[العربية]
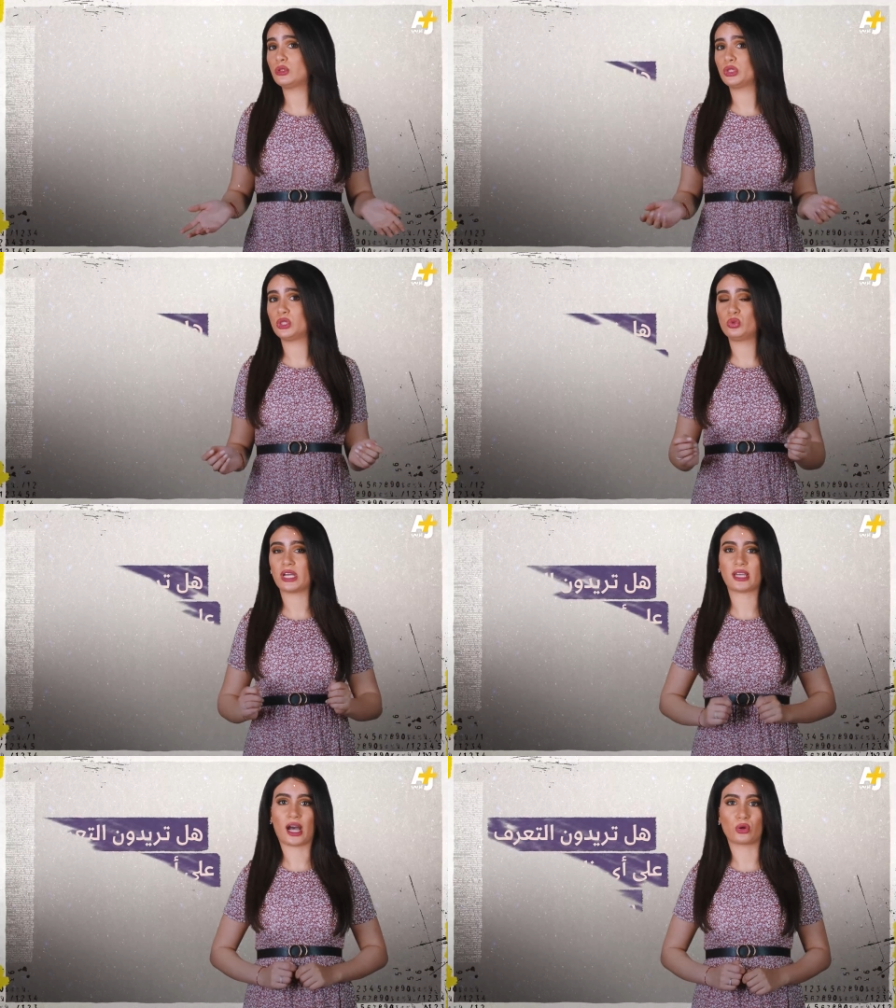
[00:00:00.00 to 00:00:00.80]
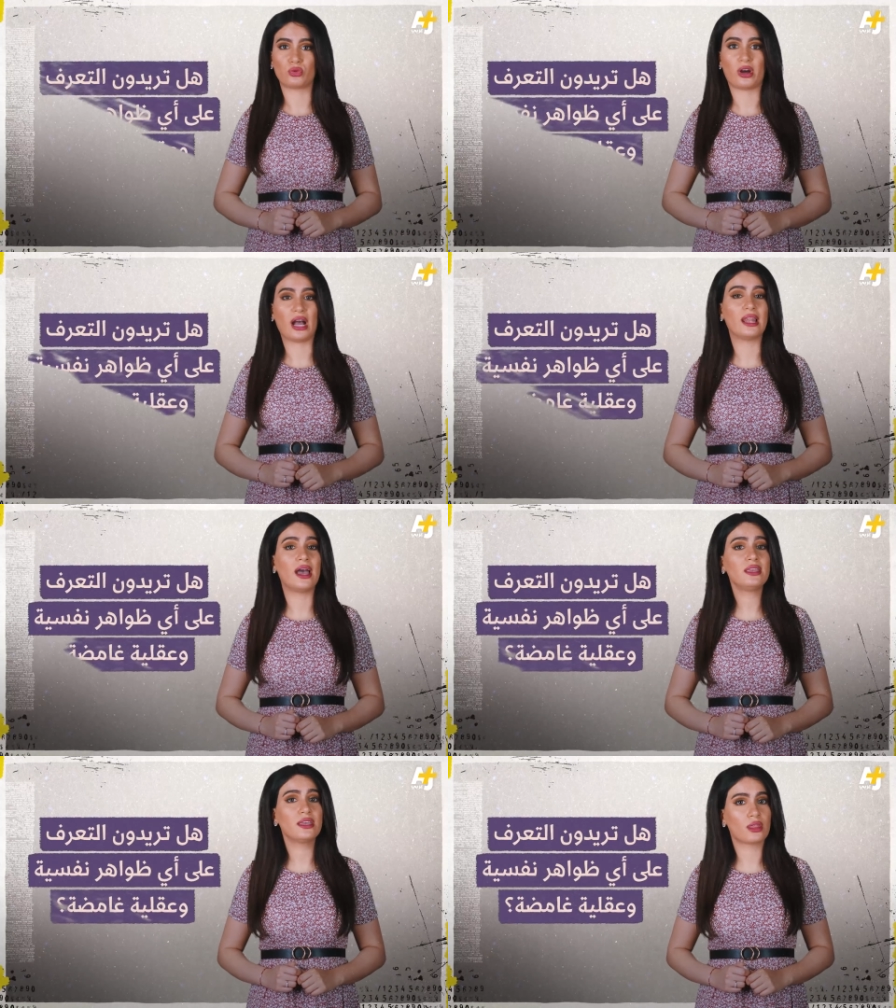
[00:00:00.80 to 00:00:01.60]
هل تريدون التعرف على
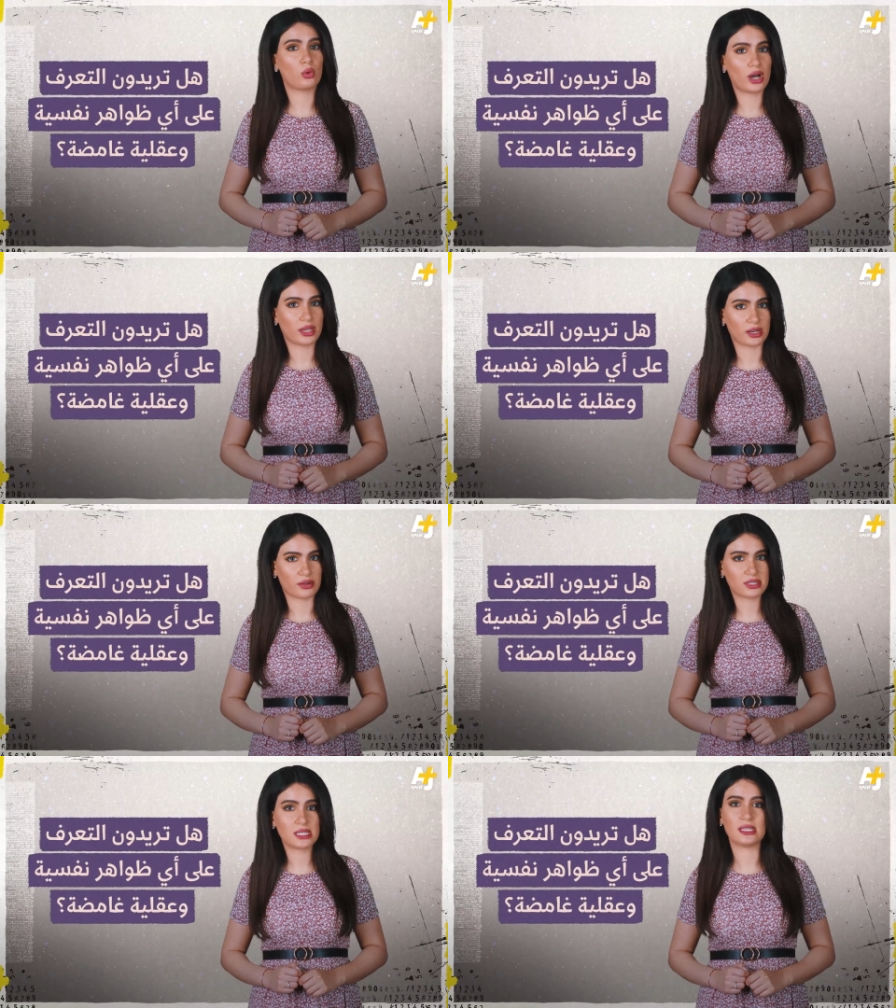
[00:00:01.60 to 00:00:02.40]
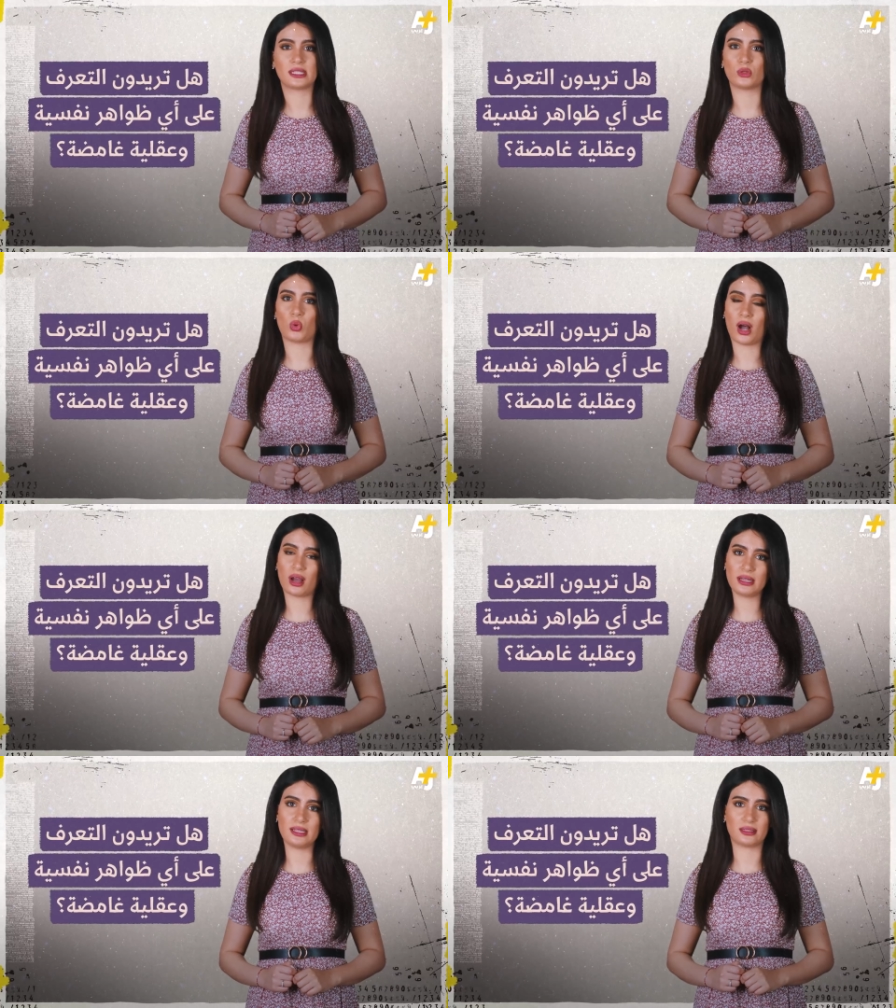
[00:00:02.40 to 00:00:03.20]
أي ظواهر نفسية
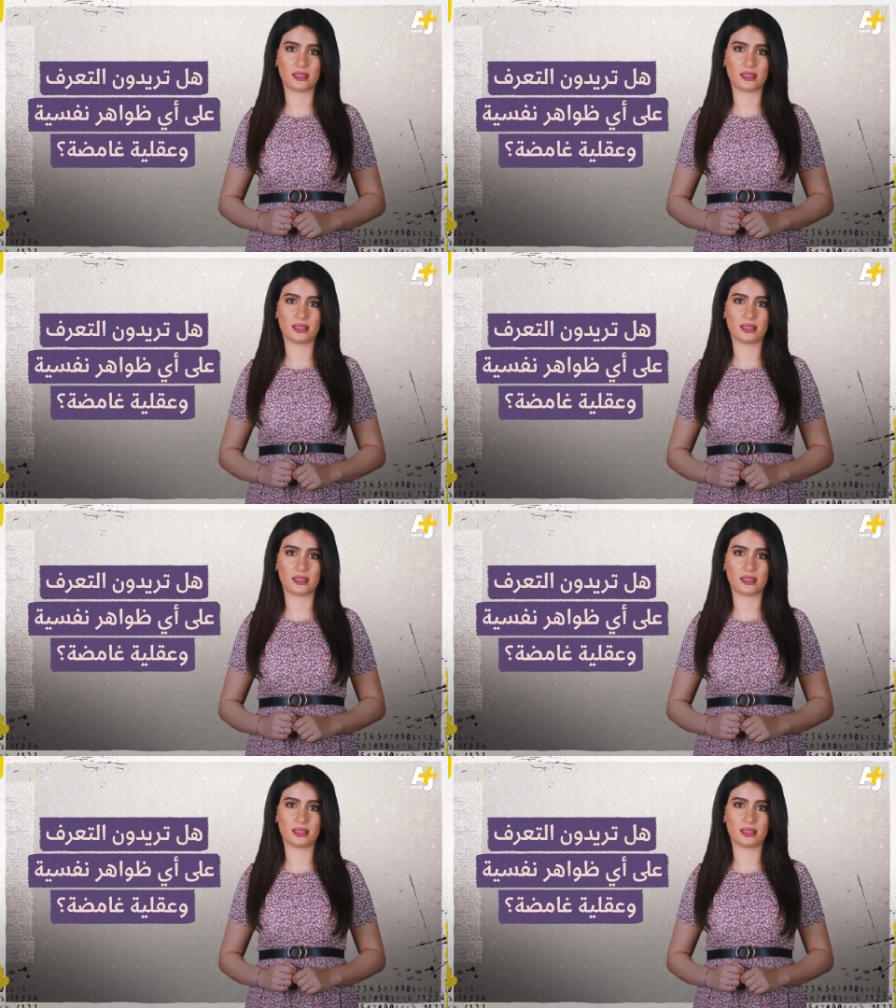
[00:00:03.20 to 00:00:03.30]
وعقلية